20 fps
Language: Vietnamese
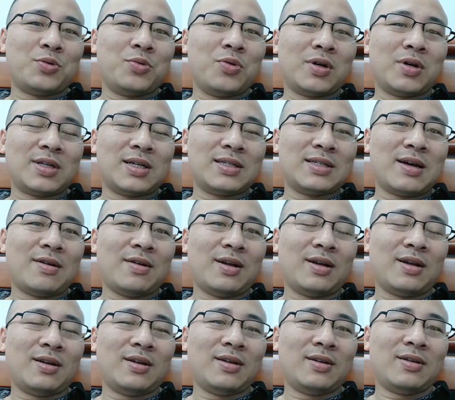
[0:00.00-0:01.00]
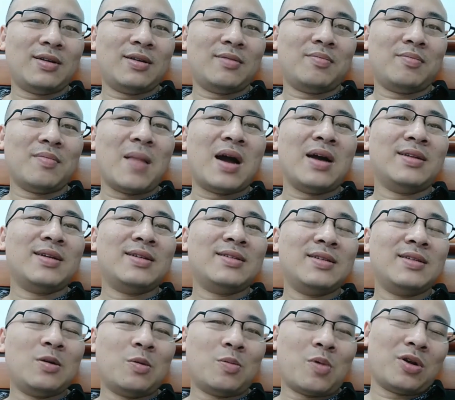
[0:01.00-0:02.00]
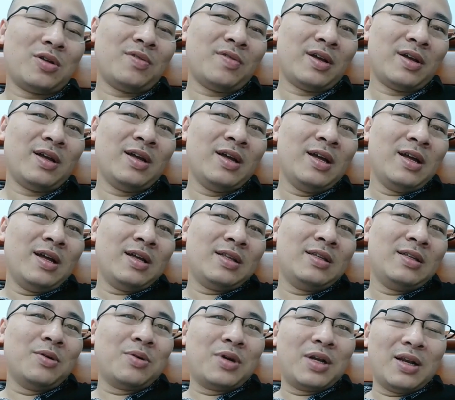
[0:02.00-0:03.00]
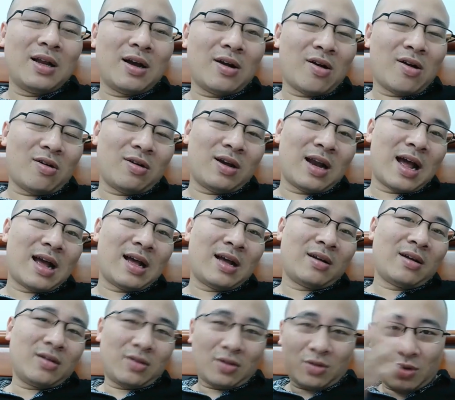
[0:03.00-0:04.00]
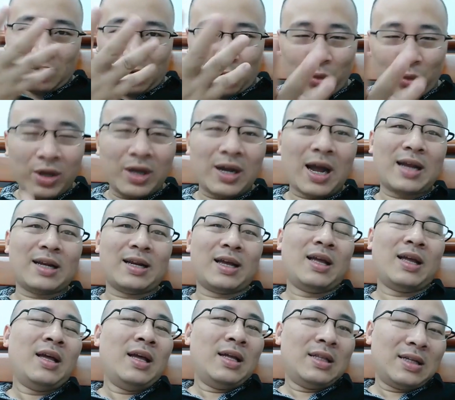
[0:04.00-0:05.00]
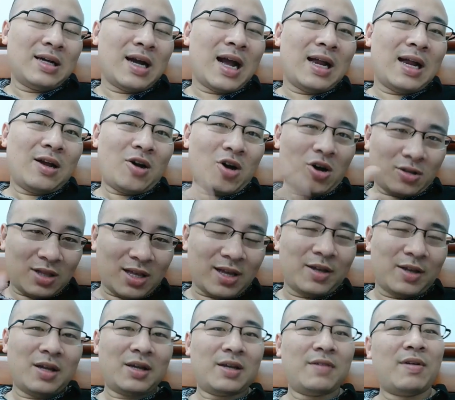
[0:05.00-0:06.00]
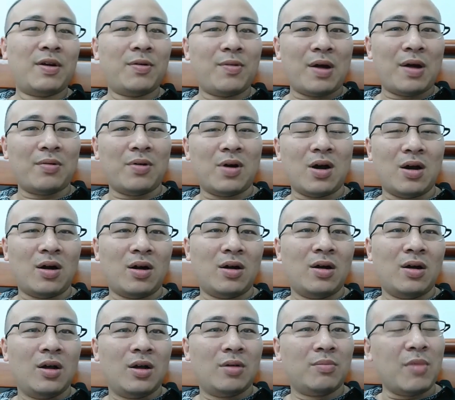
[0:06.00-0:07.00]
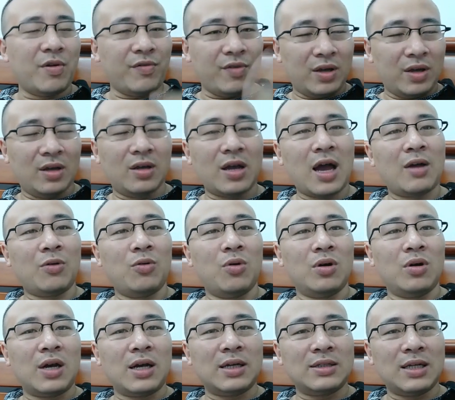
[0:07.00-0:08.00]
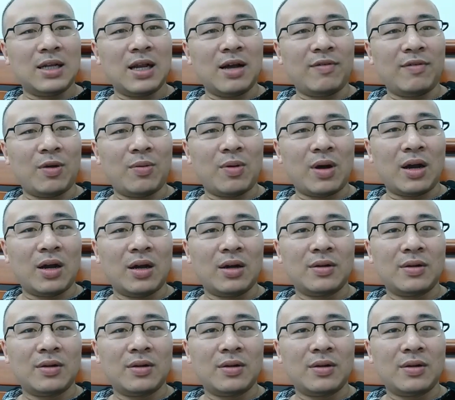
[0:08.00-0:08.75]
Trung Quốc tại sao lại bày ra rất nhiều món như thế. Nhiều khi là họ là quý khách này, thứ hai là họ thể hiện cái văn hóa của họ. Bởi vì ăn uống lại chính là văn hóa.